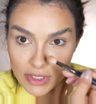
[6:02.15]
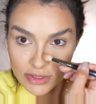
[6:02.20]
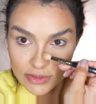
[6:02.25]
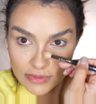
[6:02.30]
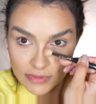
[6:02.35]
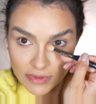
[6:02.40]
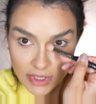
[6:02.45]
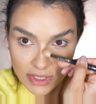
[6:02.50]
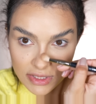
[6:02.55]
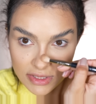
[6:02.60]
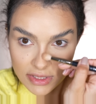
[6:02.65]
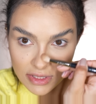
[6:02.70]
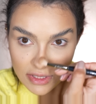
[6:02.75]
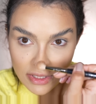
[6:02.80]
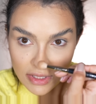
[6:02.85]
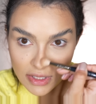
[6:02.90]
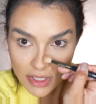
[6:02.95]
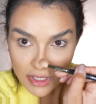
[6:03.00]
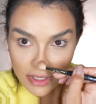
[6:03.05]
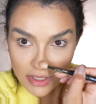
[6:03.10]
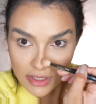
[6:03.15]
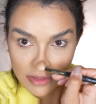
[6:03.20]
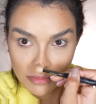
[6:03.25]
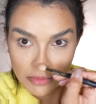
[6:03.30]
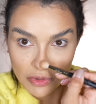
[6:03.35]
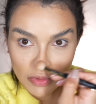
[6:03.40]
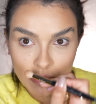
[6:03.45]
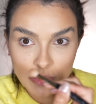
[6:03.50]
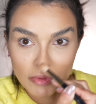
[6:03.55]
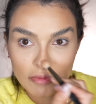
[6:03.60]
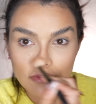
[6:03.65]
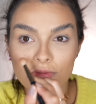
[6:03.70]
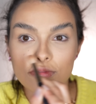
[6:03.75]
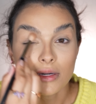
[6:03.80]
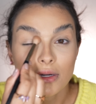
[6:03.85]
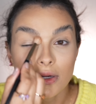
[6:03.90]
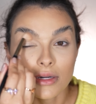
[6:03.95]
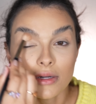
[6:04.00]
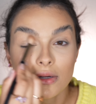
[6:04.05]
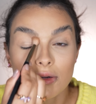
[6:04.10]
a diferença que dá aqui, meu povo.
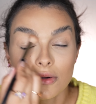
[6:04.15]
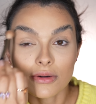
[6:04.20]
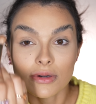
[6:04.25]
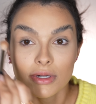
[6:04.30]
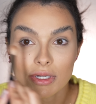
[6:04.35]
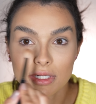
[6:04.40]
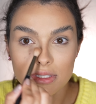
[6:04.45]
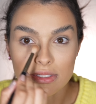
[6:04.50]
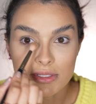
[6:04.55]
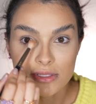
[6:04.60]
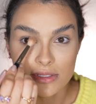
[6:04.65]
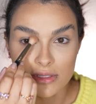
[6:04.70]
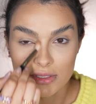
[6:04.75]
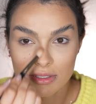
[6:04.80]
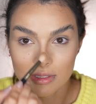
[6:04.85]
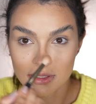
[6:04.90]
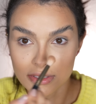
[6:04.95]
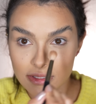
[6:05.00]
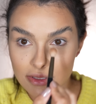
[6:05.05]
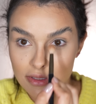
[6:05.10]
Agora sim.